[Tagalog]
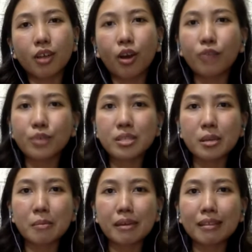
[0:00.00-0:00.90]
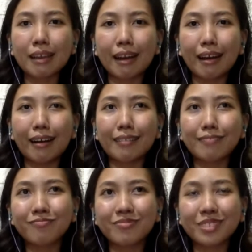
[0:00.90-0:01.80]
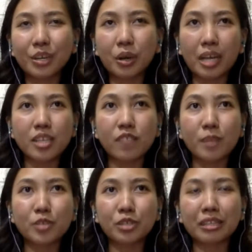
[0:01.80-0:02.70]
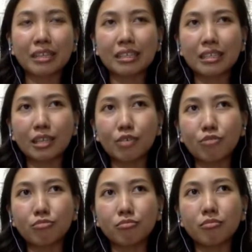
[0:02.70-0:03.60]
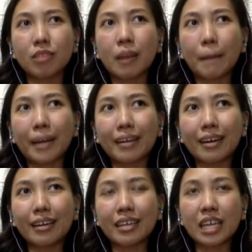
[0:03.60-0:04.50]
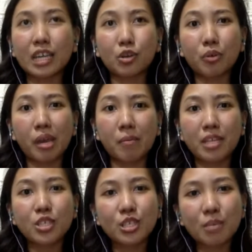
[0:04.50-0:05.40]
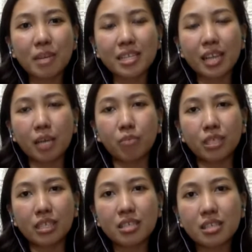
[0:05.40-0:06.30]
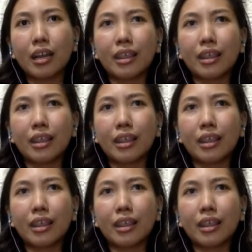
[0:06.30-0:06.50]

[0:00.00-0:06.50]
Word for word: obvious naman na, yun, as I've mentioned kanina, yung parang hero image ng mga celebrities.